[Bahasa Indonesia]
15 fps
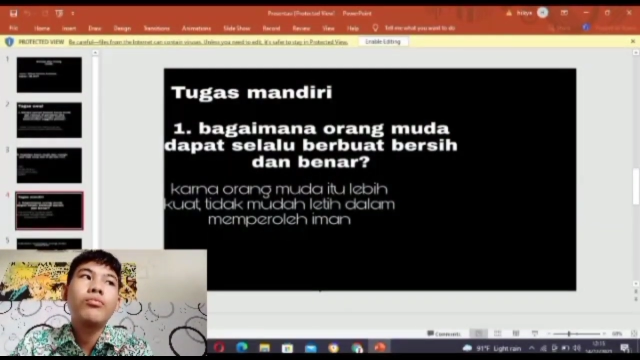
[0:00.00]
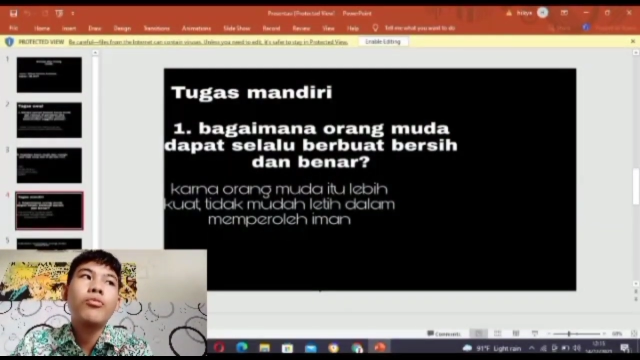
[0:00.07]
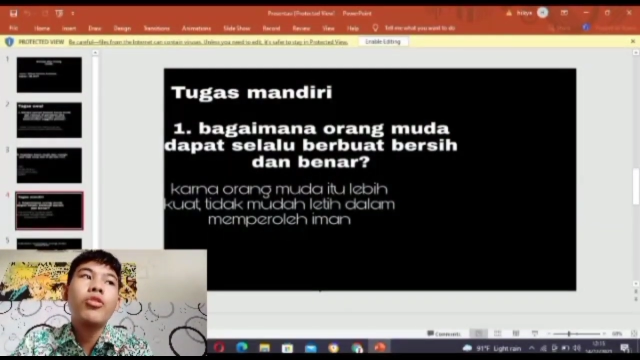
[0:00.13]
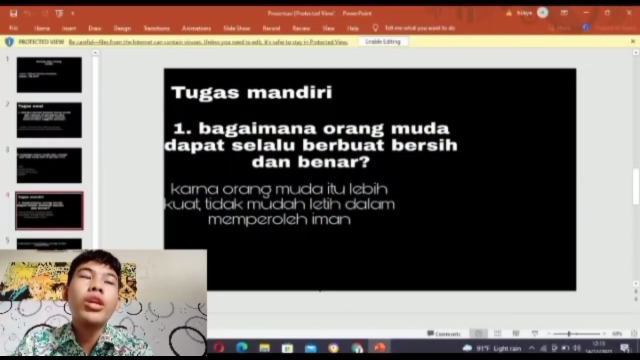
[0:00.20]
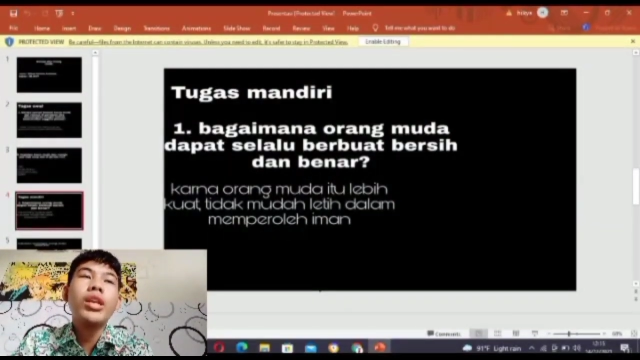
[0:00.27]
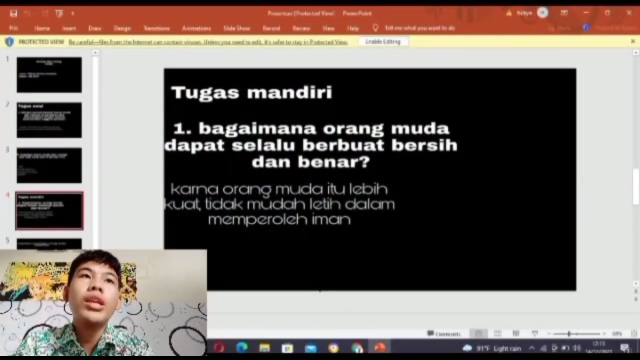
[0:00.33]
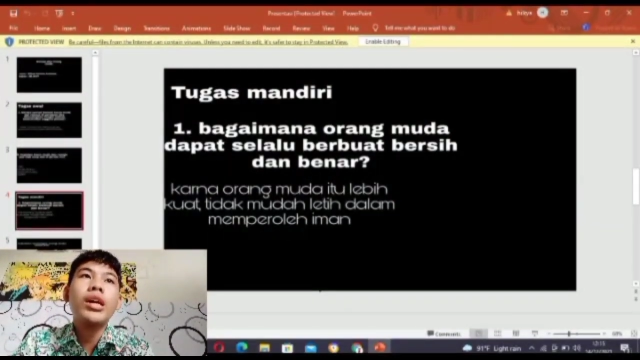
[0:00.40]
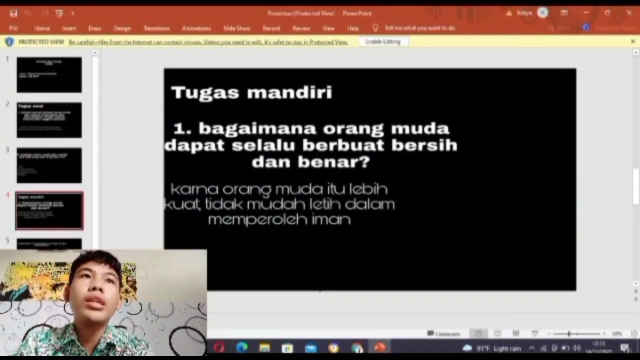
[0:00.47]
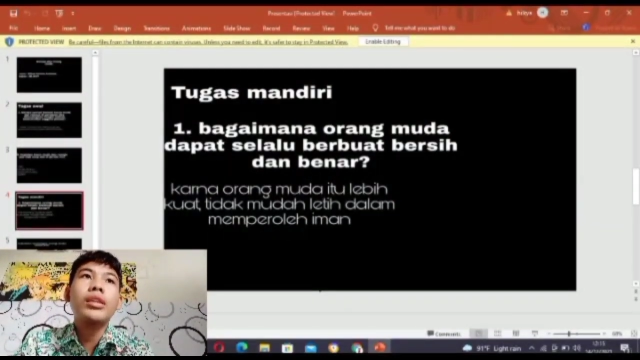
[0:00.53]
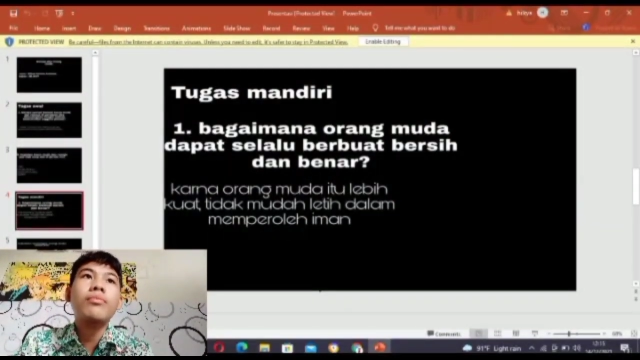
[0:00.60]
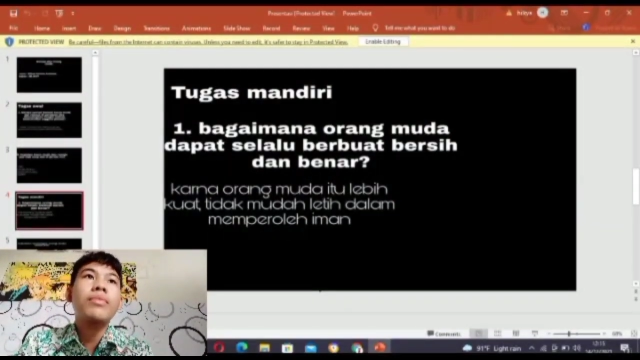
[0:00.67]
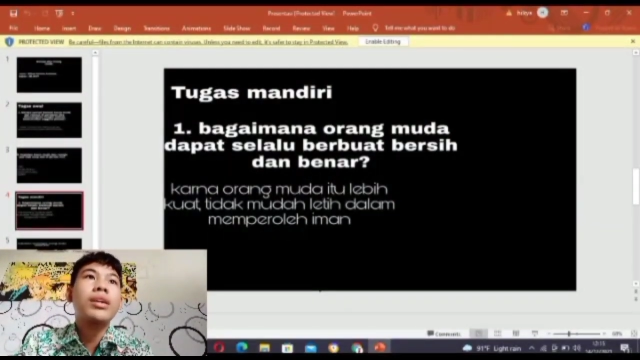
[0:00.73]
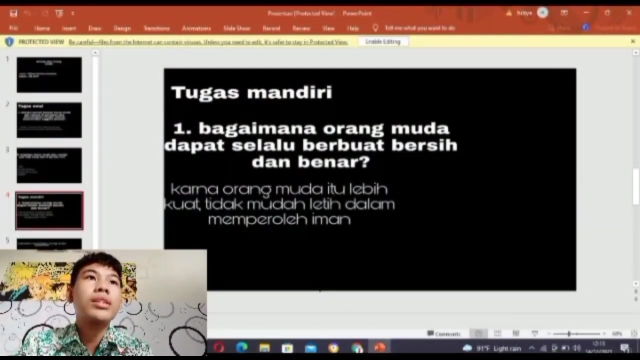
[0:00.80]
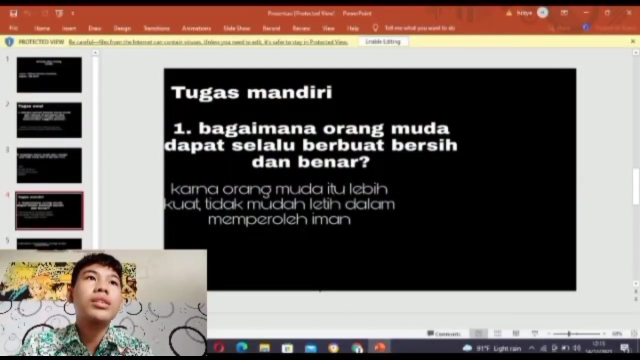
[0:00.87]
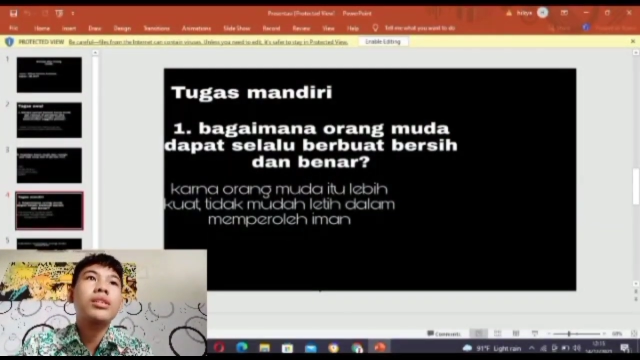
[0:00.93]
mungkin dari
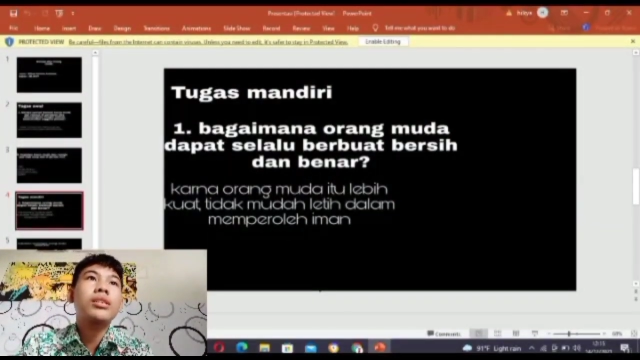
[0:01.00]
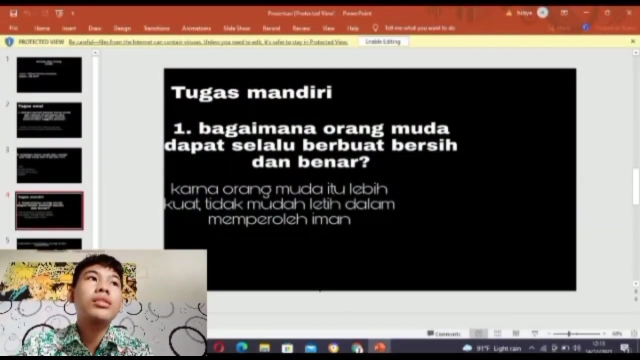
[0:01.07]
teman